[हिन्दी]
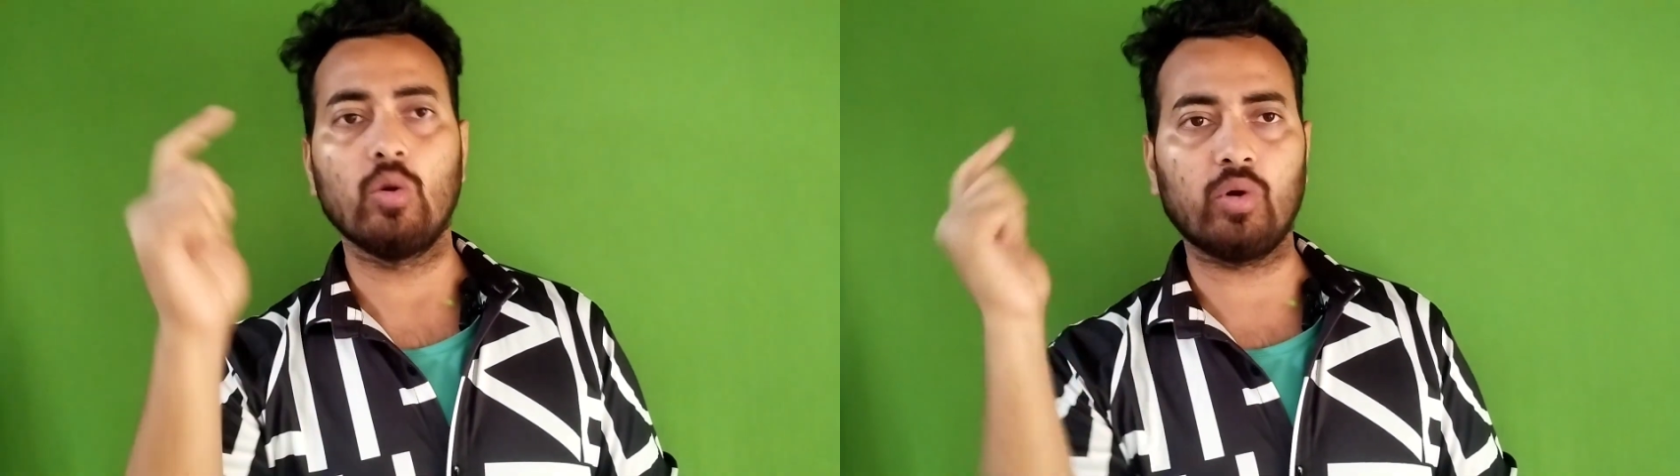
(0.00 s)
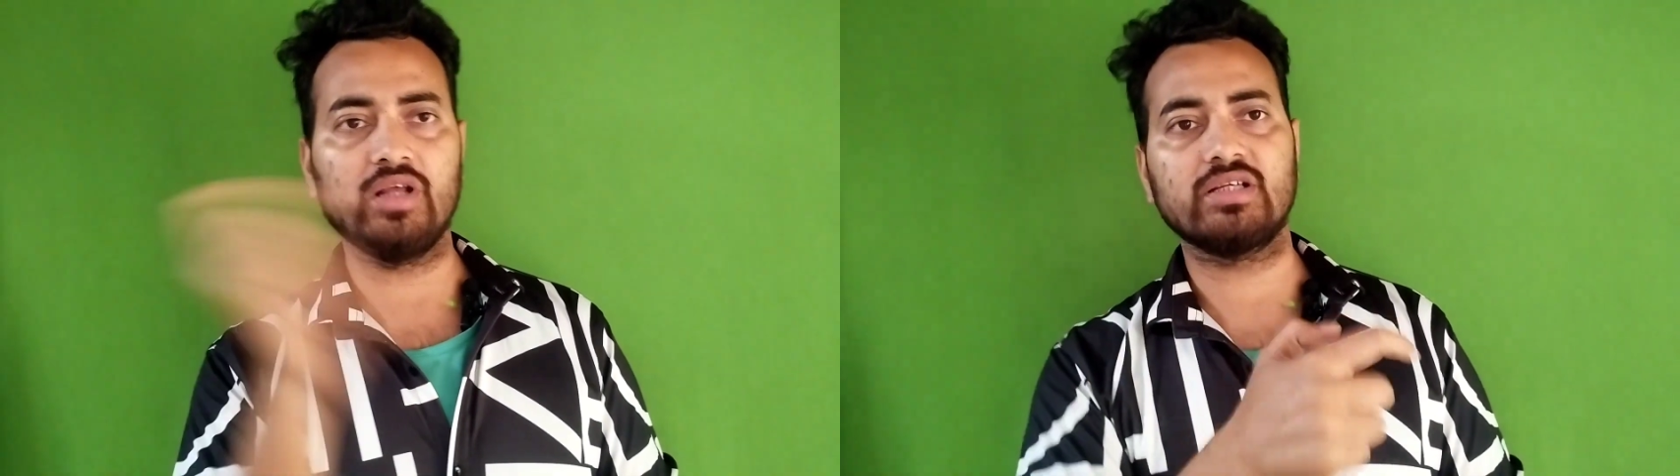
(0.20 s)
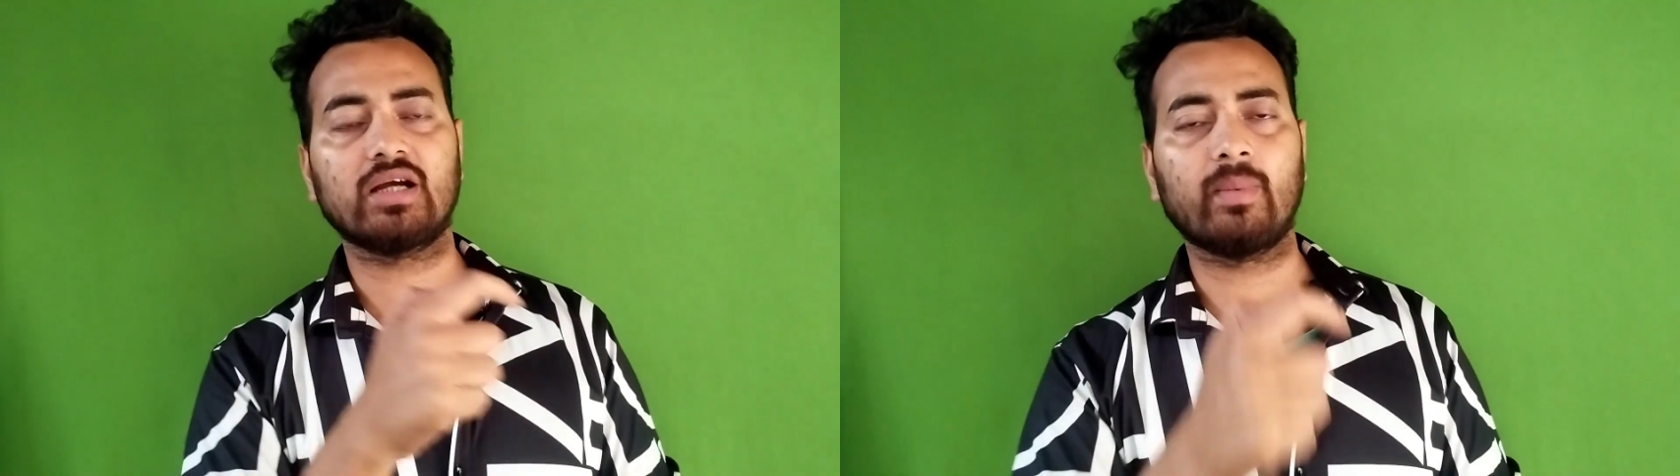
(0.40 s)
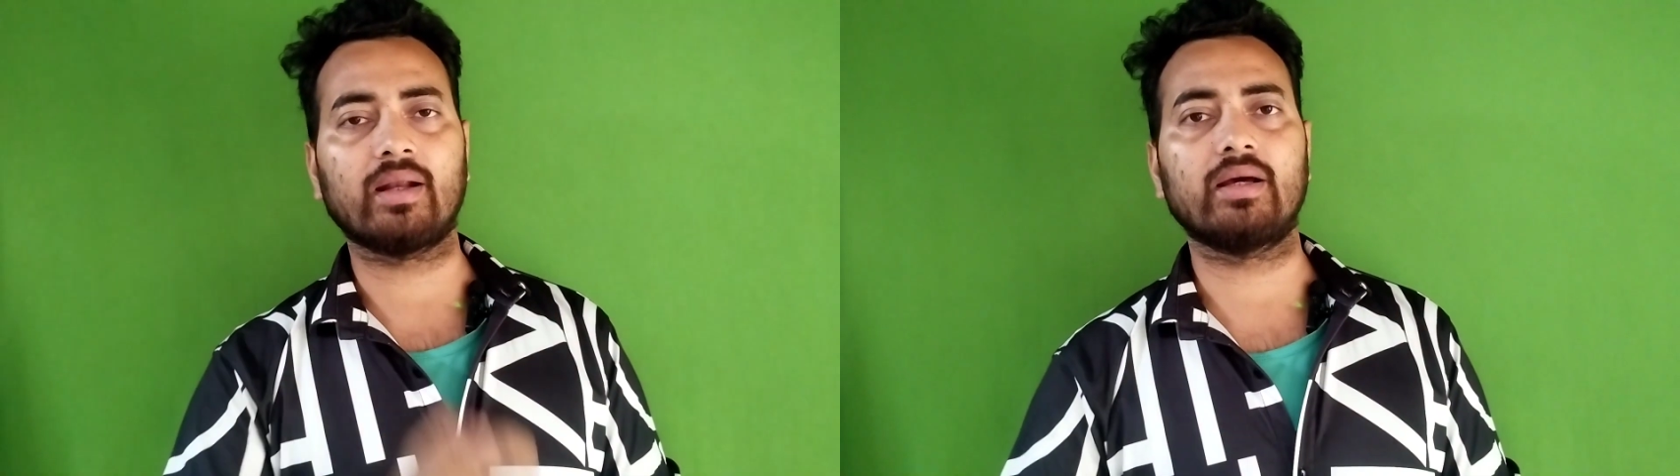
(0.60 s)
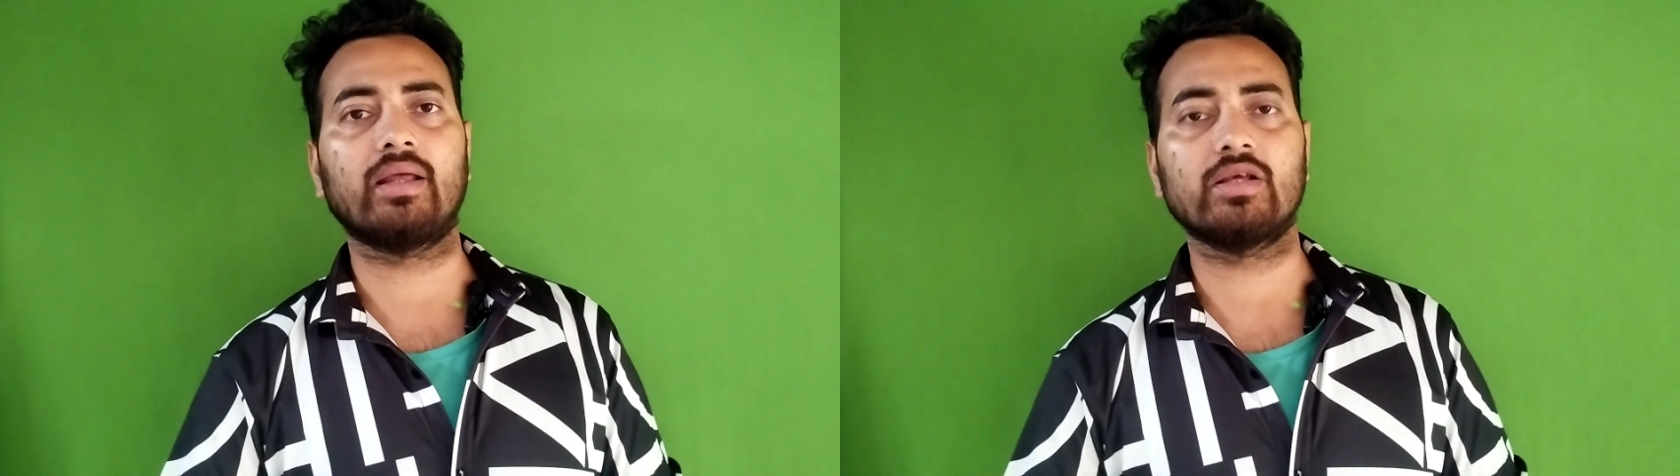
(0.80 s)
वो नीचे
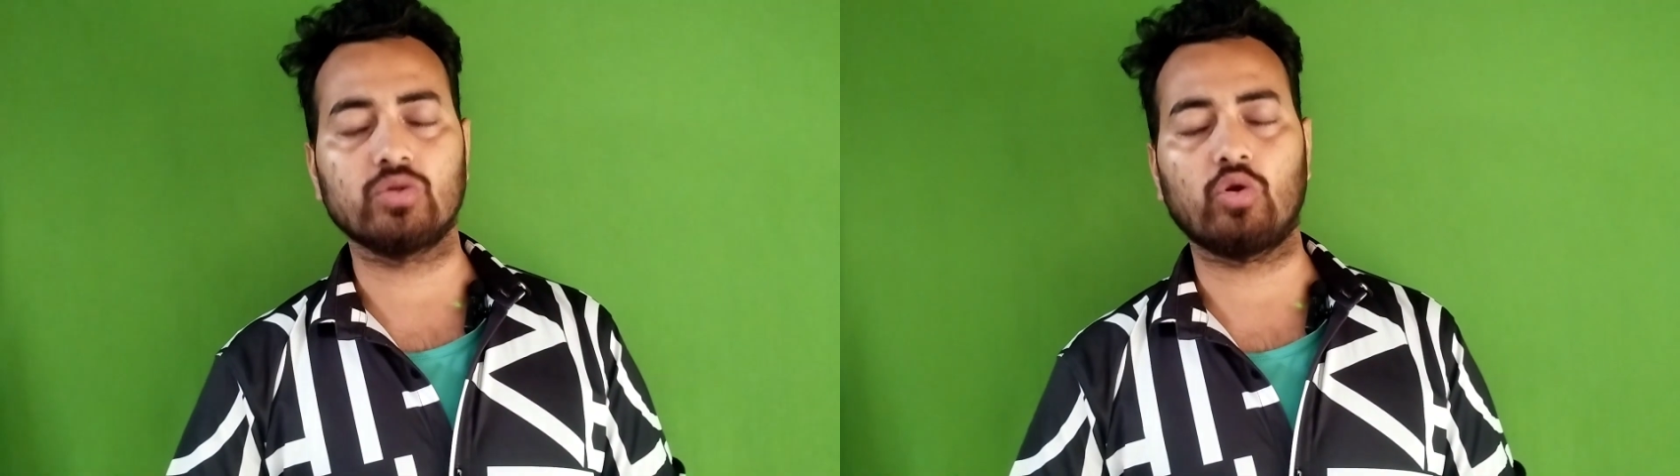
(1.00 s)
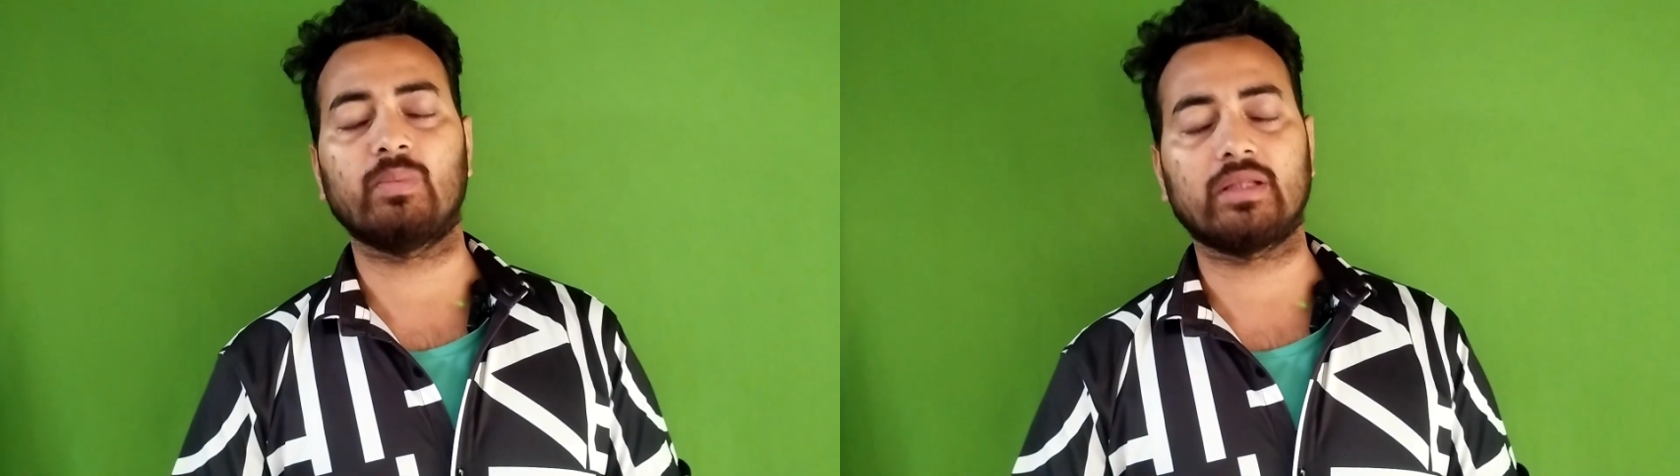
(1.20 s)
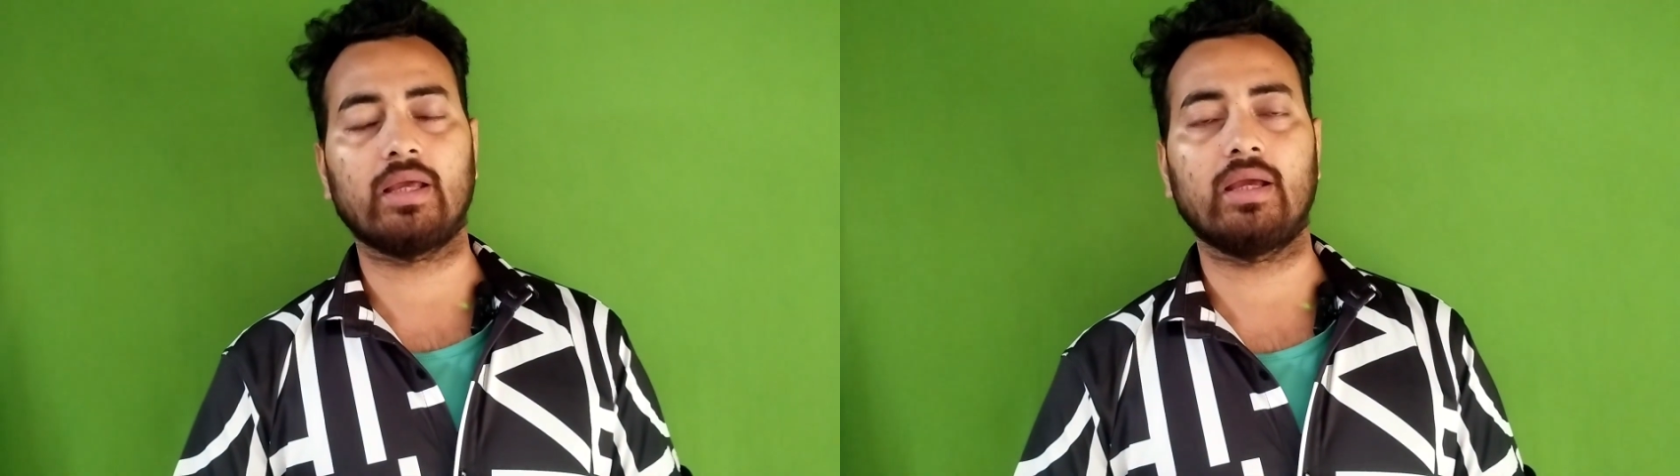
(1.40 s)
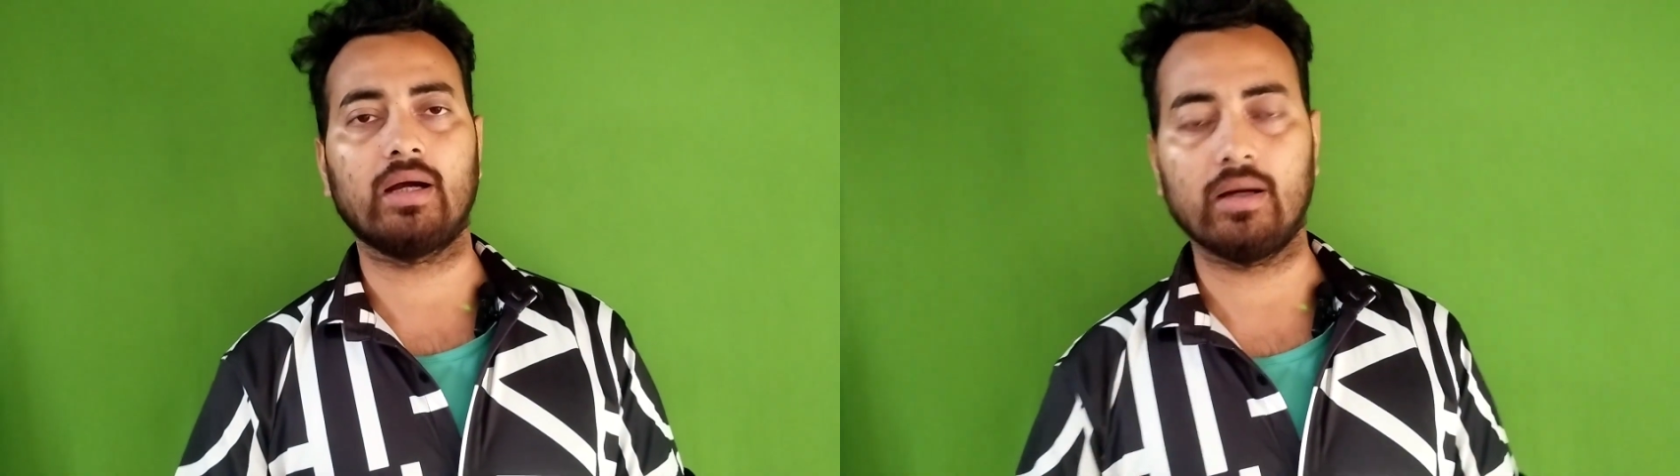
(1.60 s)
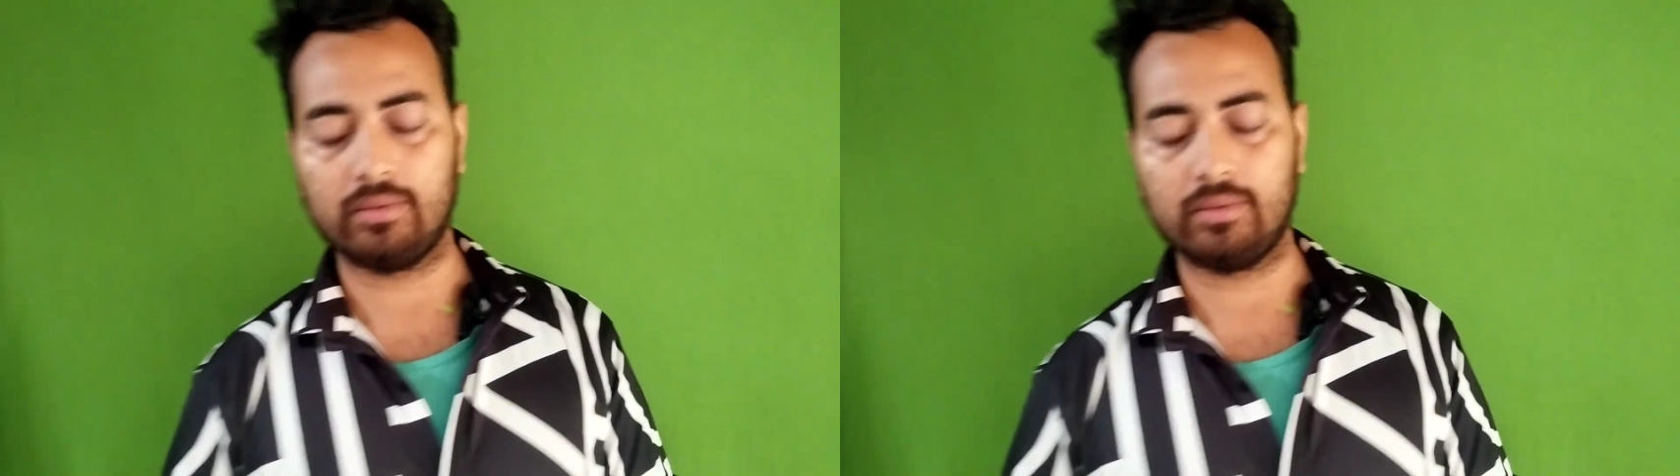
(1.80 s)
कमेंट करके जरूर बताइएगा